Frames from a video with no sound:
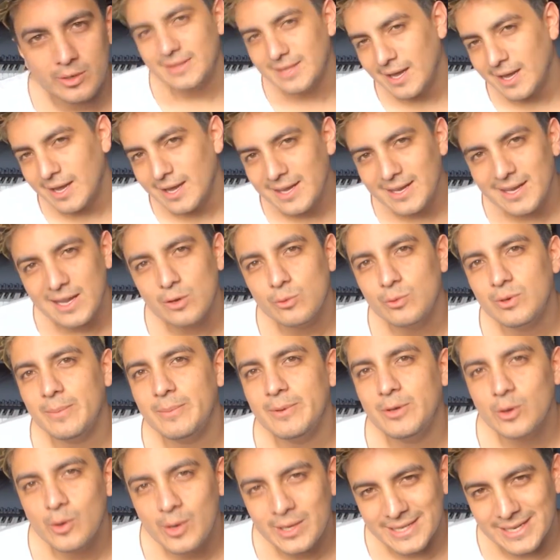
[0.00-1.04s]
Y también algún
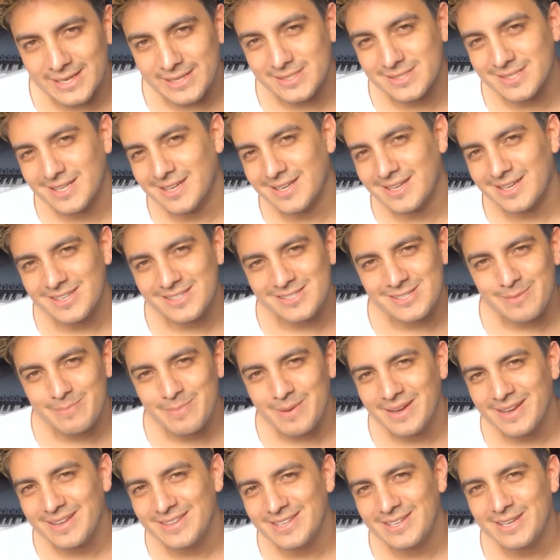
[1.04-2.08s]
amigo guitarrista que sepan que